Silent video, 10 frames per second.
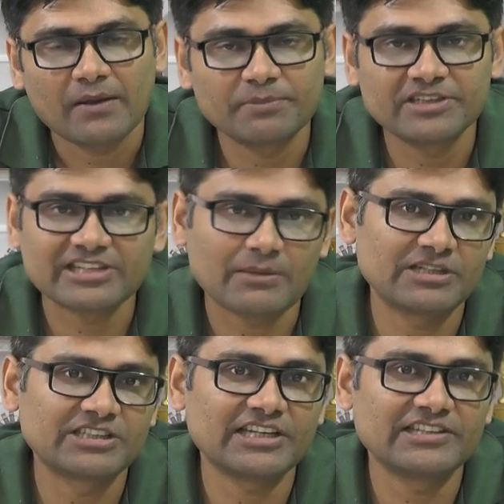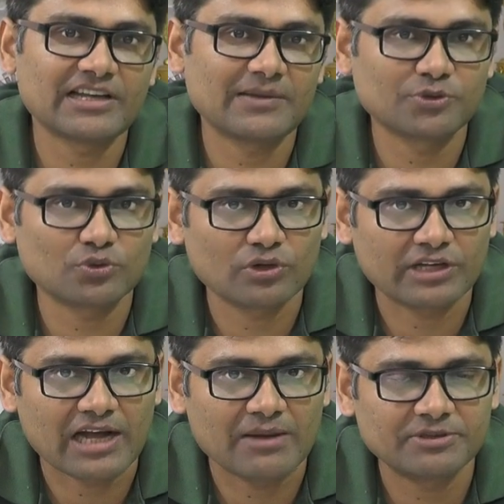अपने सामर्थ्य के हिसाब से
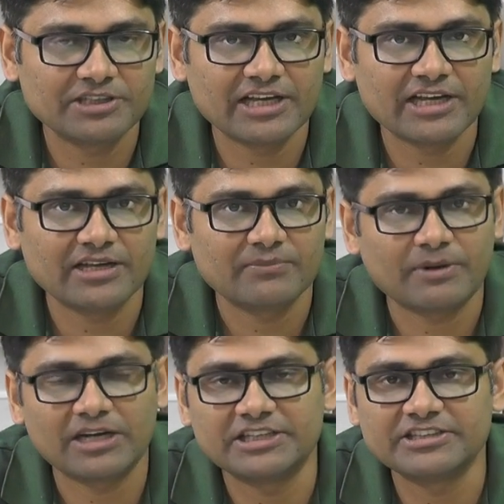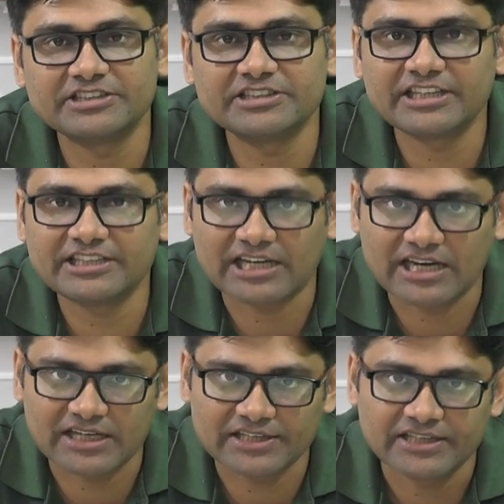उन्होंने काम किया है पार्टी जीते या
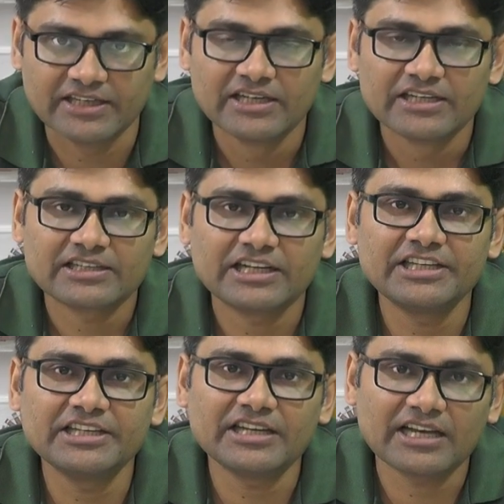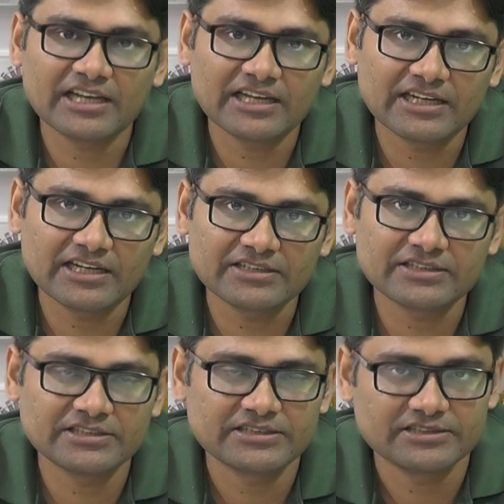हारे कई अलग अलग
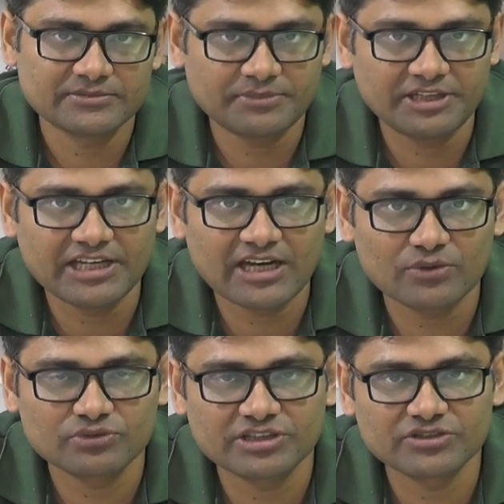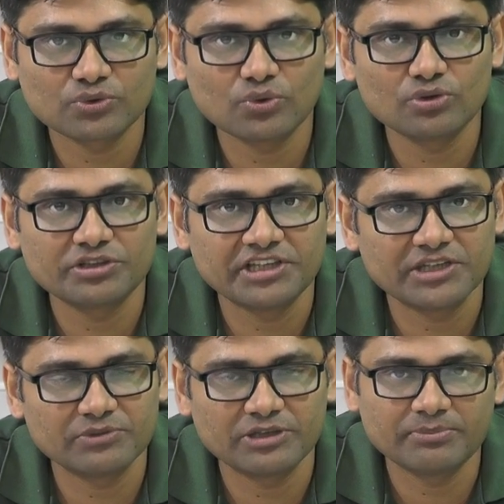मीडिया हाउसेस को दिए
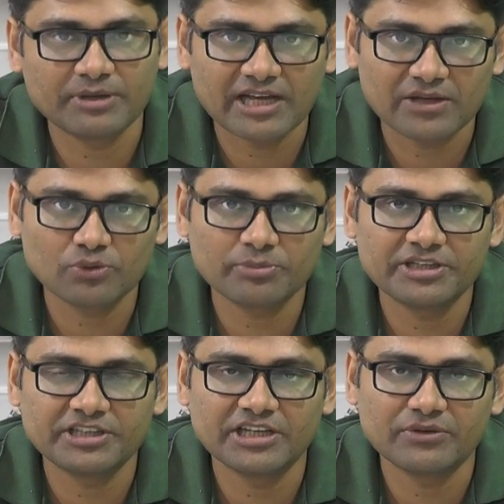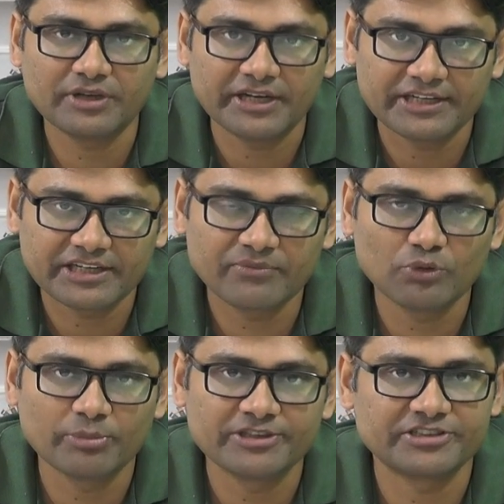हुए बयानों में दिए हुए
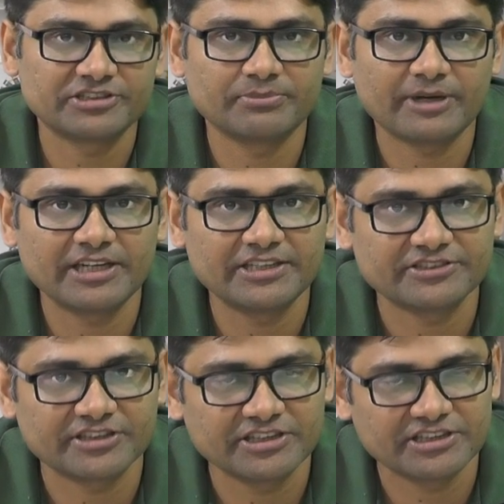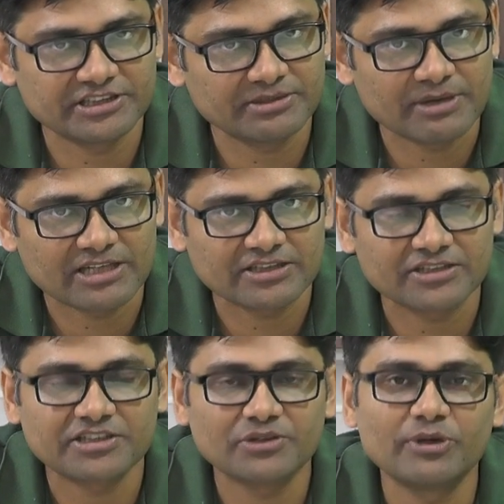इंटरव्यू में सचिन पायलट इस तरीके की बात
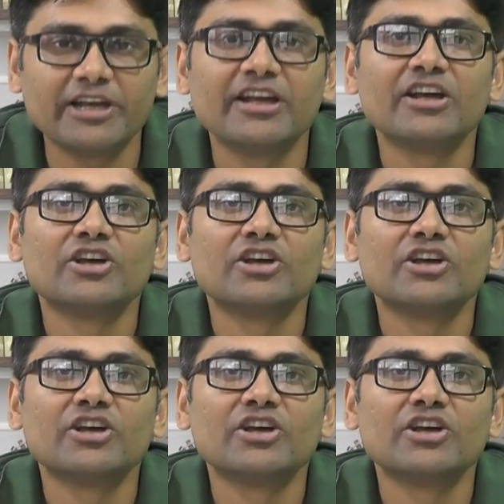करते हुए